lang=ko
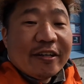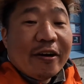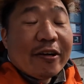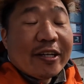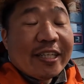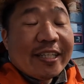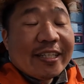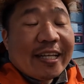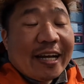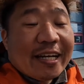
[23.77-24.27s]

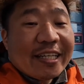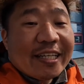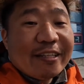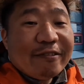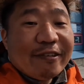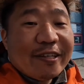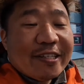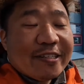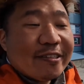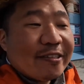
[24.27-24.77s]
거기를
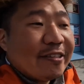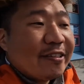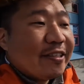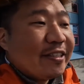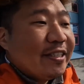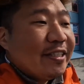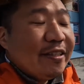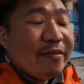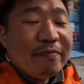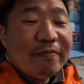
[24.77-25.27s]
닿기
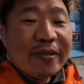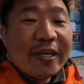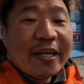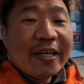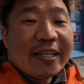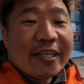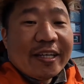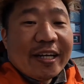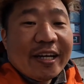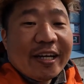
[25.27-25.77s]
위해서는
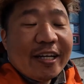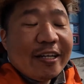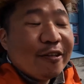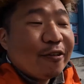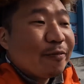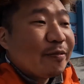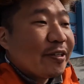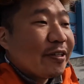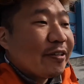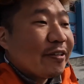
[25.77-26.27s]
비행기나
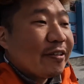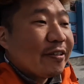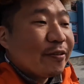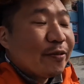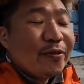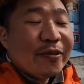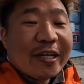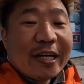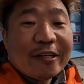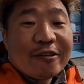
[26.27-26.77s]

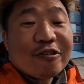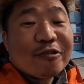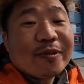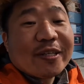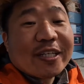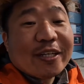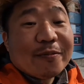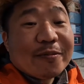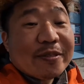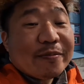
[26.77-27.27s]
헬리콥터로 가는
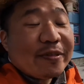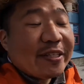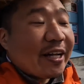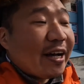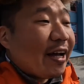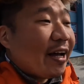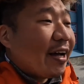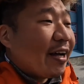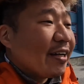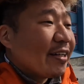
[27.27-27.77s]
수밖에
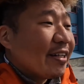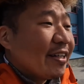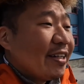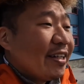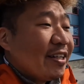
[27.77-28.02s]
없습니다